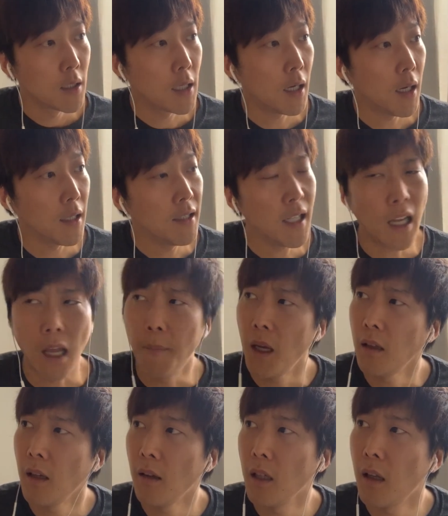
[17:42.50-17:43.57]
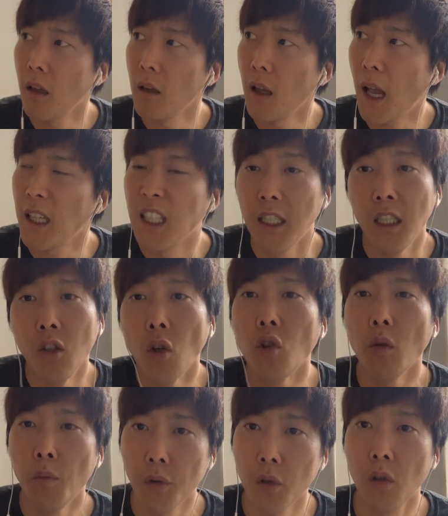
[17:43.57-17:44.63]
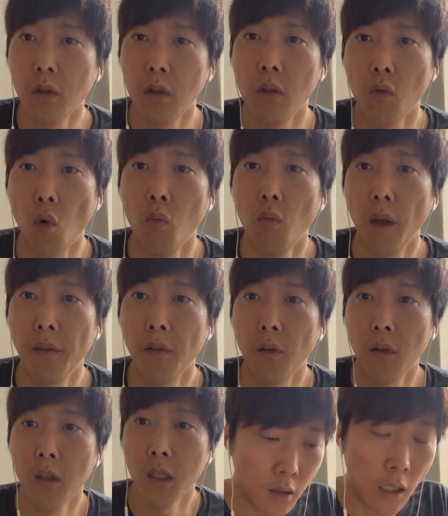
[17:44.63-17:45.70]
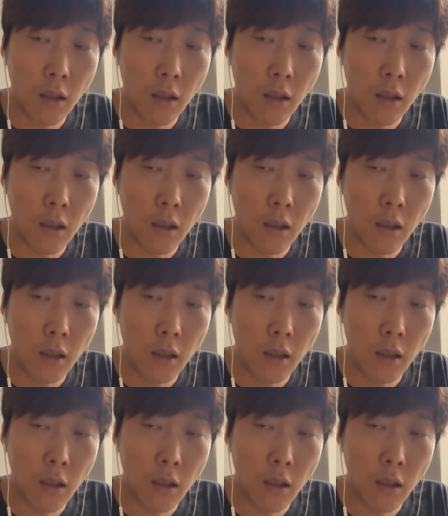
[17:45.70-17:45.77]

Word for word: 제가 옛날에 MIT에서 일할 때 한 2년 전부터 전 그걸 공부했어요.